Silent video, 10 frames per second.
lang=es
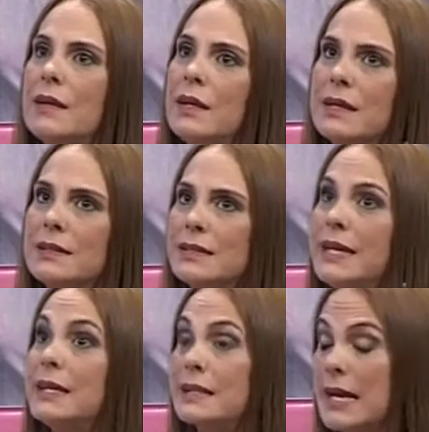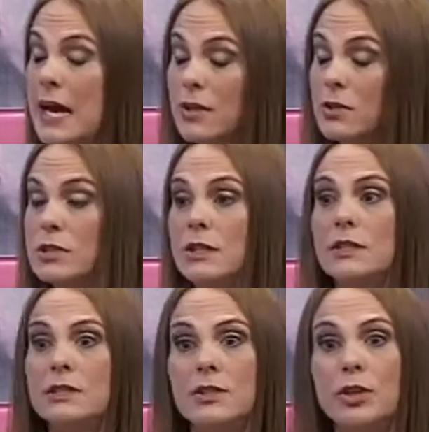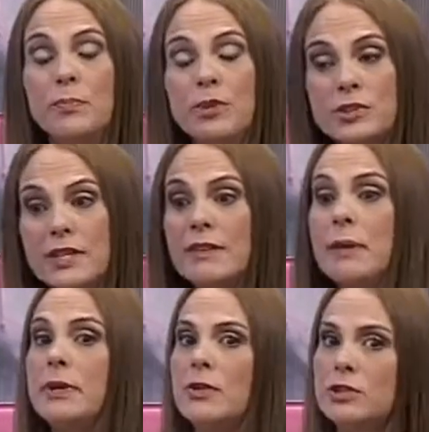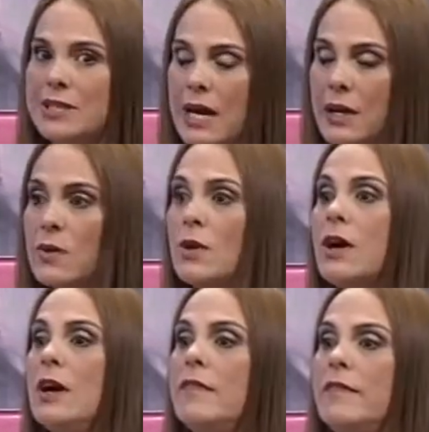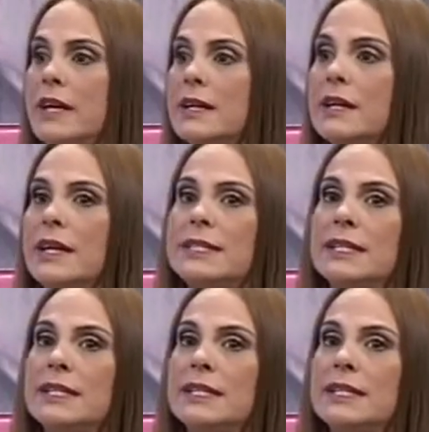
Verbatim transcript: es, raro, si, no imposible, pero raro ver ese